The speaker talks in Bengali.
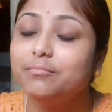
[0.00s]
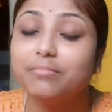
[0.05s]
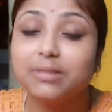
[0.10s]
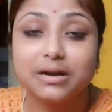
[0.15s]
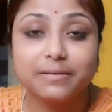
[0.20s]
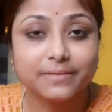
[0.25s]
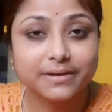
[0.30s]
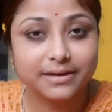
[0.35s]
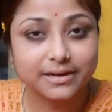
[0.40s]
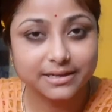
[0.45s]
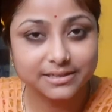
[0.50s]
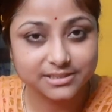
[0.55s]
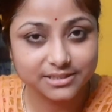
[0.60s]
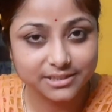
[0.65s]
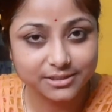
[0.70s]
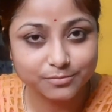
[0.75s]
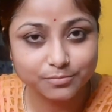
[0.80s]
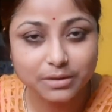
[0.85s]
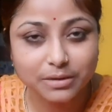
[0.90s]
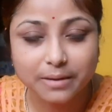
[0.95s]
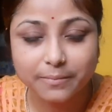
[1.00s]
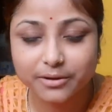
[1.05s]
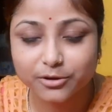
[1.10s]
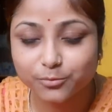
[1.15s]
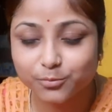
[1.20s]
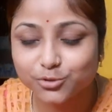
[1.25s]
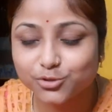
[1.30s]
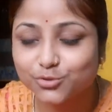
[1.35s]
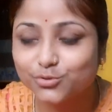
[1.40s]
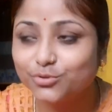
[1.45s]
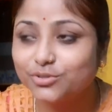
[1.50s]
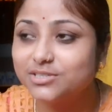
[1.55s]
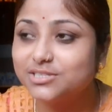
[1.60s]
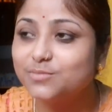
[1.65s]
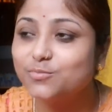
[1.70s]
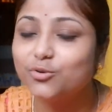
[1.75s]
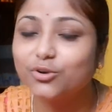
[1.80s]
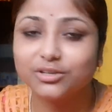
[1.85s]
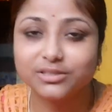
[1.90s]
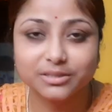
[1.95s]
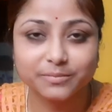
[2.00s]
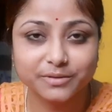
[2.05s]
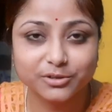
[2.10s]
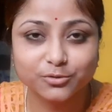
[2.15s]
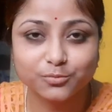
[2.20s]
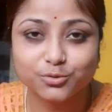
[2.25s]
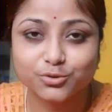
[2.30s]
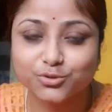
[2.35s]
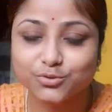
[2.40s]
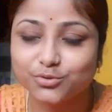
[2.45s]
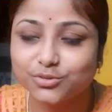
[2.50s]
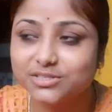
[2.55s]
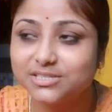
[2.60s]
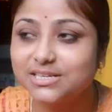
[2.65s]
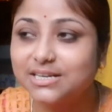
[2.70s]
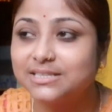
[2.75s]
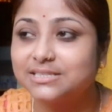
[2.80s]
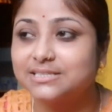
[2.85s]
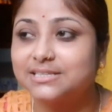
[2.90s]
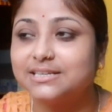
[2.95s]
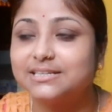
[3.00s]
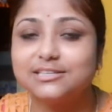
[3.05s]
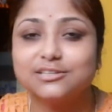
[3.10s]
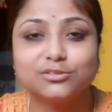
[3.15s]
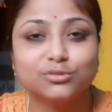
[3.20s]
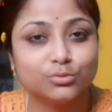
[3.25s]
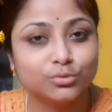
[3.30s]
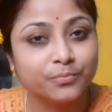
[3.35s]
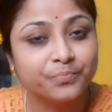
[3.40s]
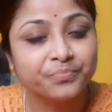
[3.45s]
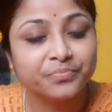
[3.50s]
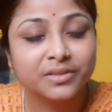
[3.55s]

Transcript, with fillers: বাবার আজকে বাবার উপোস করেছি মহাদেবের উপোস করেছি আজকে যেহেতু